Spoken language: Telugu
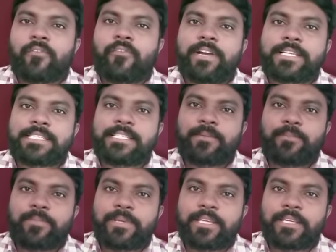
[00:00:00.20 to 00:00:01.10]

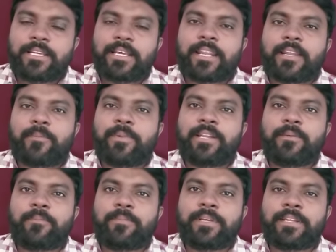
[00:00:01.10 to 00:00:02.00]
వైసీపీ రెబల్
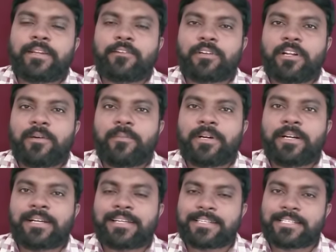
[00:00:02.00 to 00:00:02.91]
ఎంపీ రఘురామ
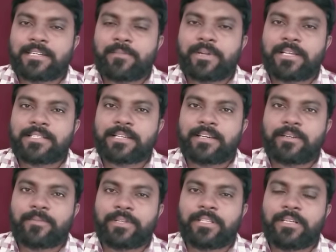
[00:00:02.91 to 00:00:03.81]
కృష్ణంరాజు
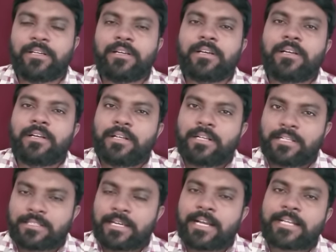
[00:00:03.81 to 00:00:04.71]
గారి మీద
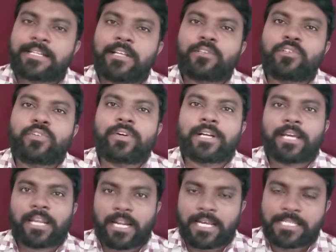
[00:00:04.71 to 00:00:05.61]
సాక్షాత్తు
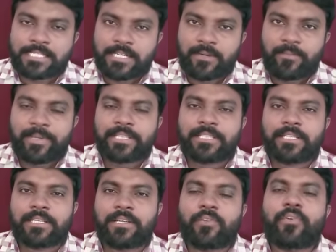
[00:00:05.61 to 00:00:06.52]
ఒక రాష్ట్ర
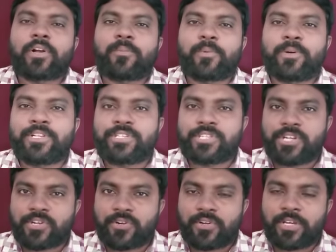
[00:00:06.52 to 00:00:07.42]
మంత్రి ఒక పోలీస్
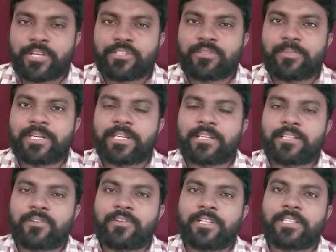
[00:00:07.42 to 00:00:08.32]
స్టేషన్లో కేసు పెట్టిన
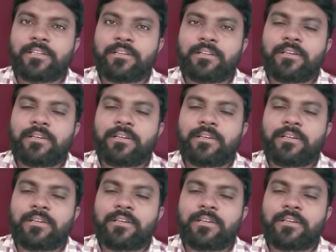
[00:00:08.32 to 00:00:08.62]
తర్వాత